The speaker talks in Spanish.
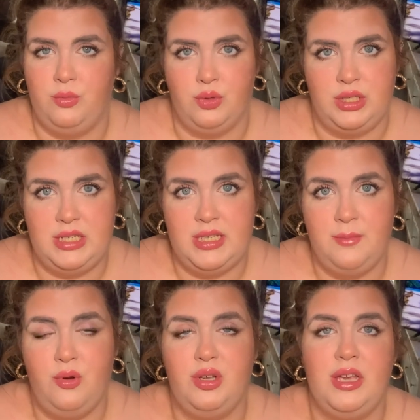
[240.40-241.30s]

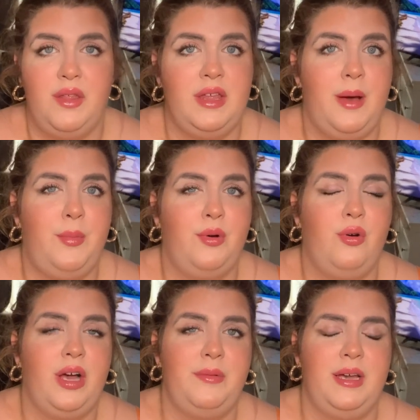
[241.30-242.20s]
muchísimo y hacía poco
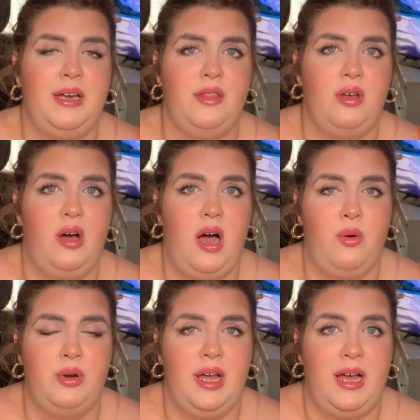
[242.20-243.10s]
que habían ido a
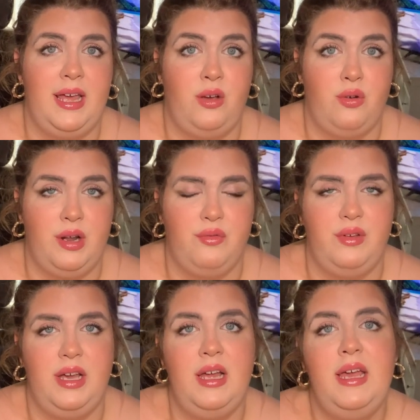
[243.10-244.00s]
una
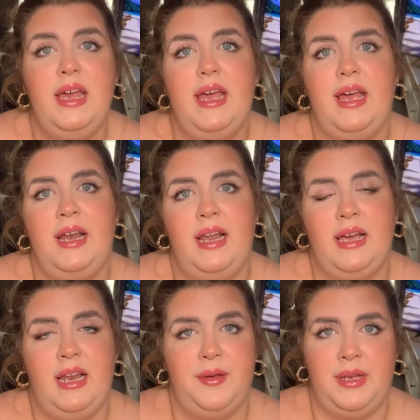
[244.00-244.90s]
ecografía en la
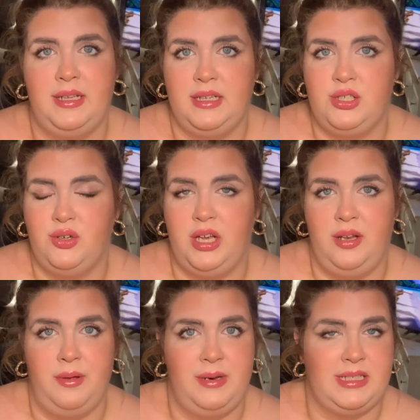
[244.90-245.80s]
que le habían dicho que el
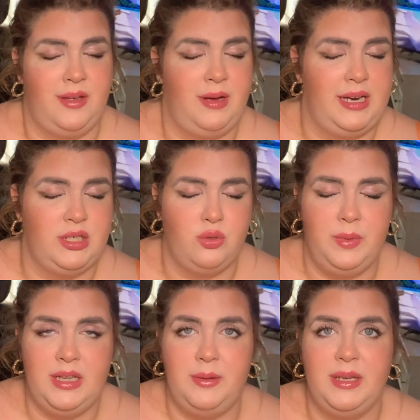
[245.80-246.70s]
bebé estaba
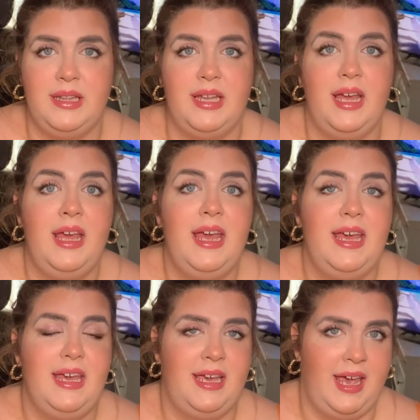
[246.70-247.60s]
estupendamente
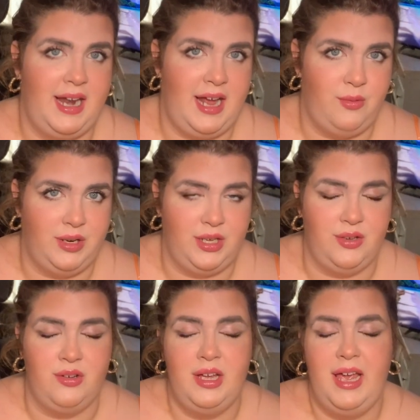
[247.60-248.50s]
y que era un niño.
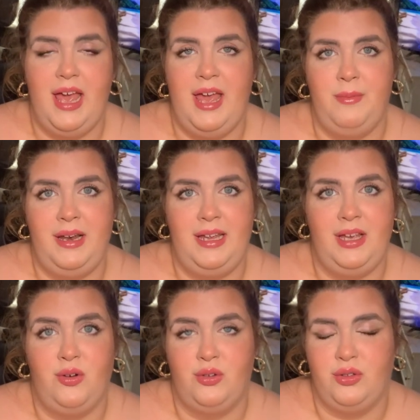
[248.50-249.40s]
Emily,
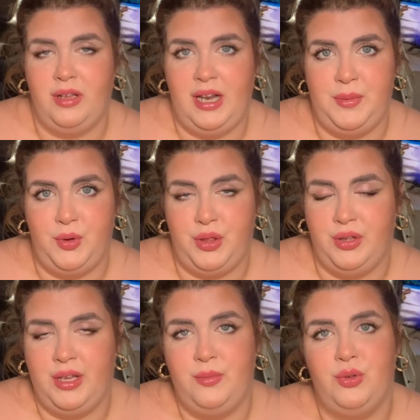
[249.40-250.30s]
con toda la emoción
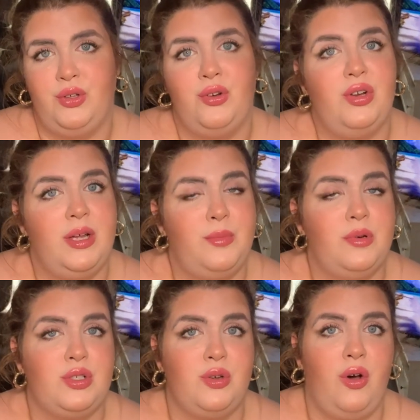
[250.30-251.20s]
del mundo, le
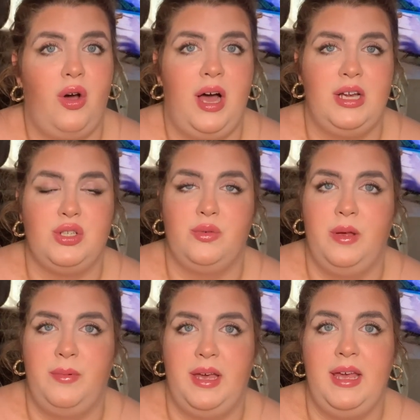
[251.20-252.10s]
puso a su
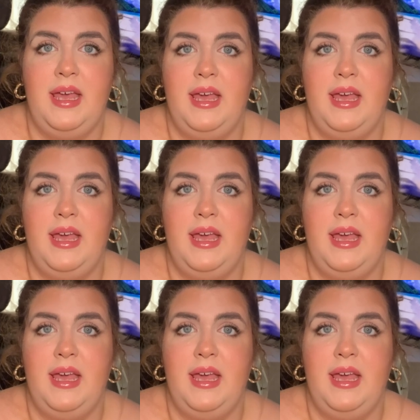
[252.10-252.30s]
bebé